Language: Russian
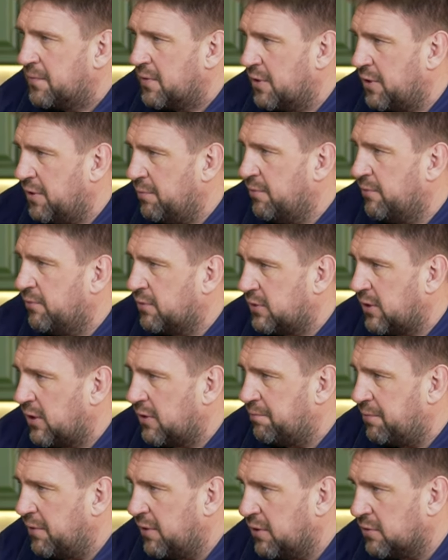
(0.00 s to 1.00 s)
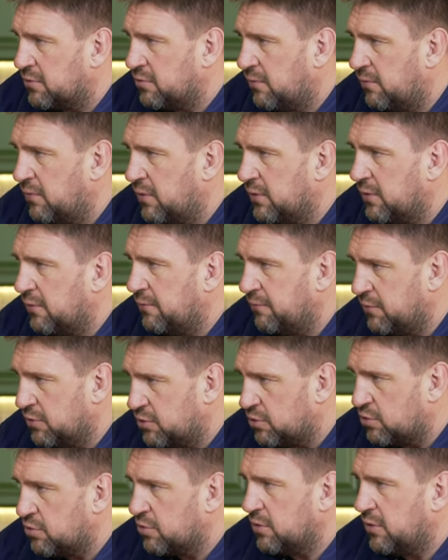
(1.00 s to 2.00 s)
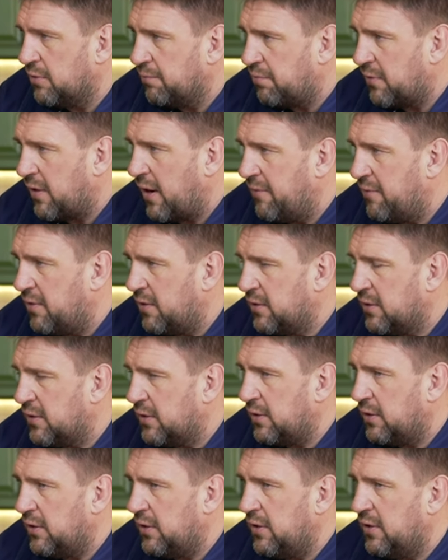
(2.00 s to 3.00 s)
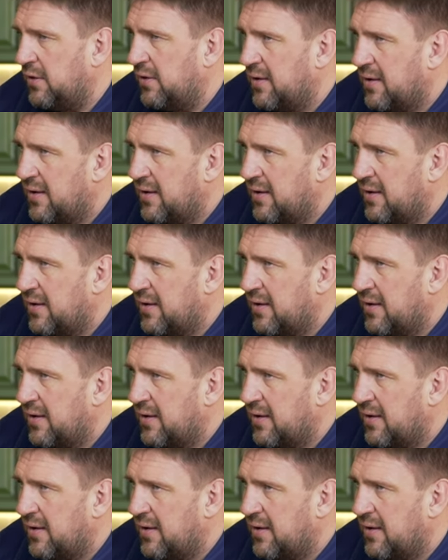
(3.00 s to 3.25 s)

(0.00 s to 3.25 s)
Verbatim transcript: Грибы вот так приготовлены, высушены правильно, и